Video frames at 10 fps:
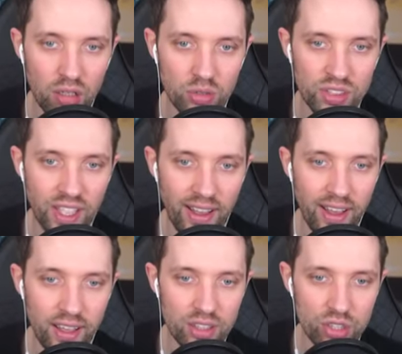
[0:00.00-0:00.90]
Und die
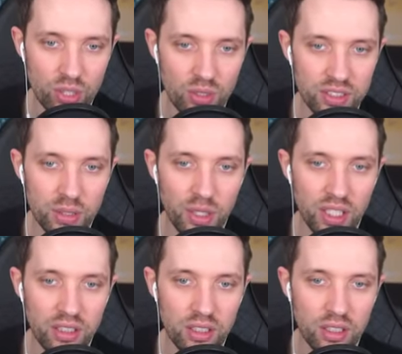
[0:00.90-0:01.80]
Erde, schaut euch die mal
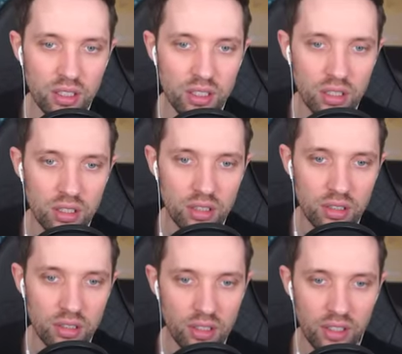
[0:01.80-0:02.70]
an.
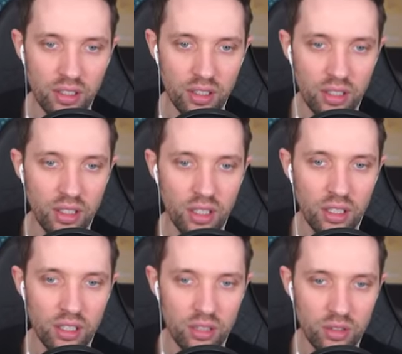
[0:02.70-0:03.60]
Ah ja.
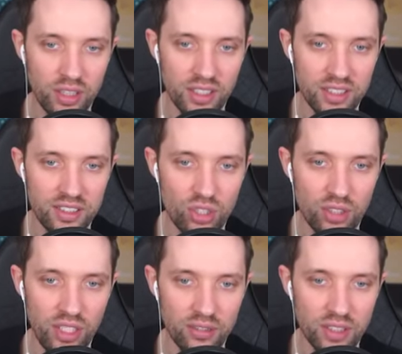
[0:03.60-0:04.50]
Okay, das sieht
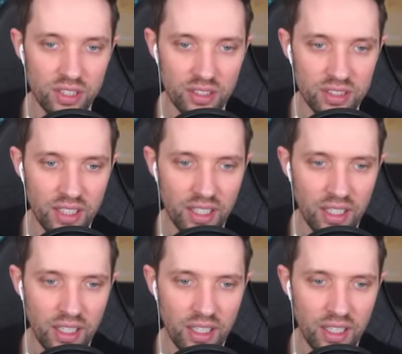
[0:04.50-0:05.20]
schon heftig aus.